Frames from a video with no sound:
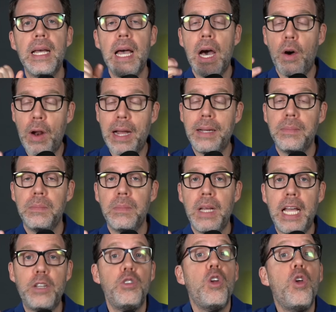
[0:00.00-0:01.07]
Ahora,
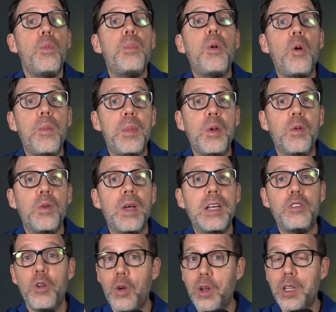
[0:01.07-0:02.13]
eso es lo propio,
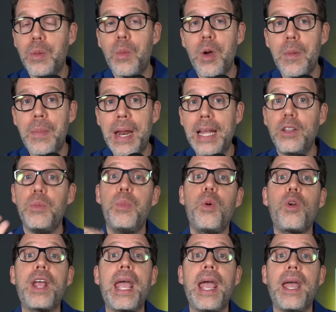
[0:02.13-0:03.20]
eso es lo que estamos esperando.
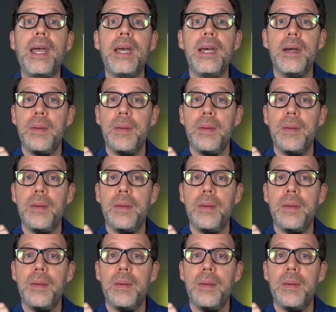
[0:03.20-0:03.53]
¿Por qué?